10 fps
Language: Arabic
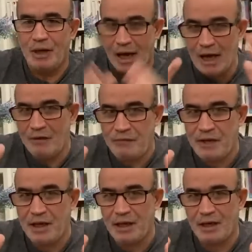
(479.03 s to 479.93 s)
هل
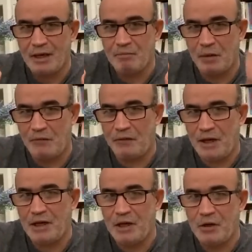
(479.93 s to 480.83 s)
فيه
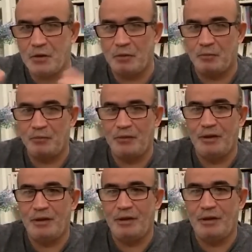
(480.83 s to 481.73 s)
بالفعل اليوم
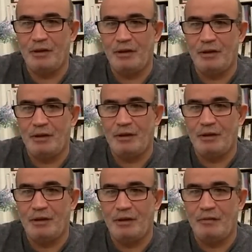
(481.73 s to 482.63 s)

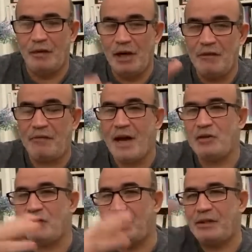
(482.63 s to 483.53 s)
في اللي
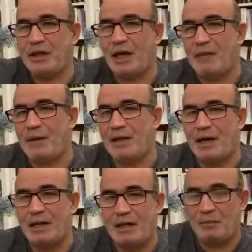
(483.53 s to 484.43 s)
فازوا في
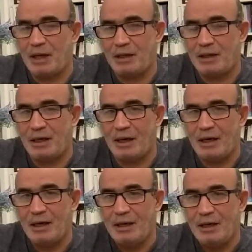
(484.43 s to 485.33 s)
الانتخابات
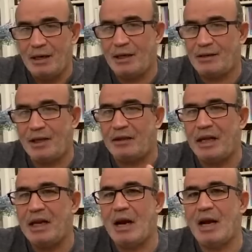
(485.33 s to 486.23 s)
البلدية إذا
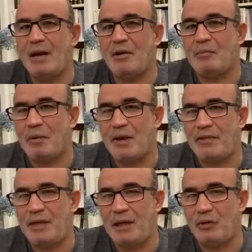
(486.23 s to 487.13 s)
استثنينا ربما
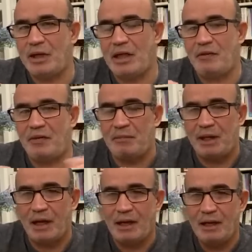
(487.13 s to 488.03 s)
اثنين أو ثلاثة في
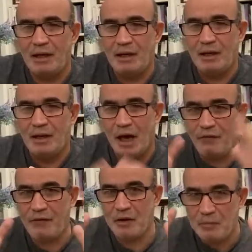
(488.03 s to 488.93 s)
المية
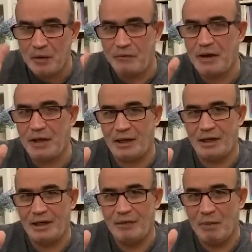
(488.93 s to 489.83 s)
هل فيهم
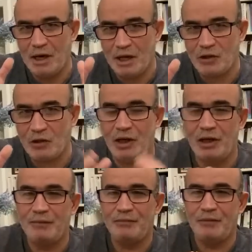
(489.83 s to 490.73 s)
بالفعل من
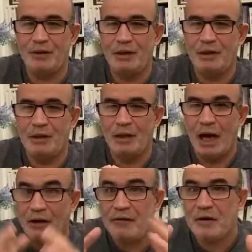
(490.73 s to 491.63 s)
يصلح؟
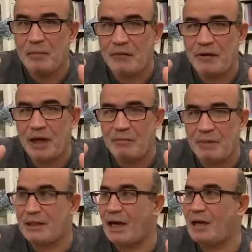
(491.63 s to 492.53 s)
هل فيهم بالفعل
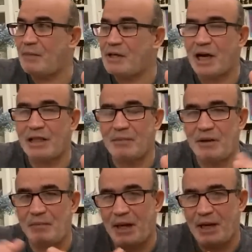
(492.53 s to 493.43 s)
من دخل باش يخدم
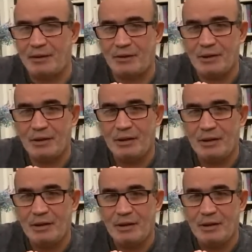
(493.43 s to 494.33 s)
البلاد
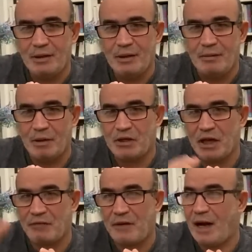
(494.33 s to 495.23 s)
باش
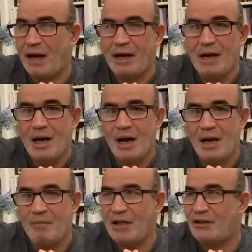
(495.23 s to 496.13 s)
يرفع
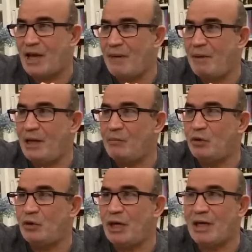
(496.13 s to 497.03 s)
المزابل اللي
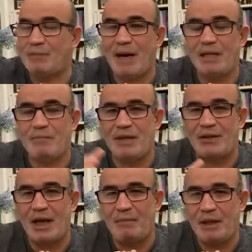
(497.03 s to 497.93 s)
مدننا أصبحت
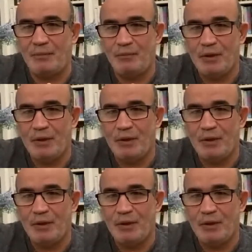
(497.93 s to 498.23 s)
مزابل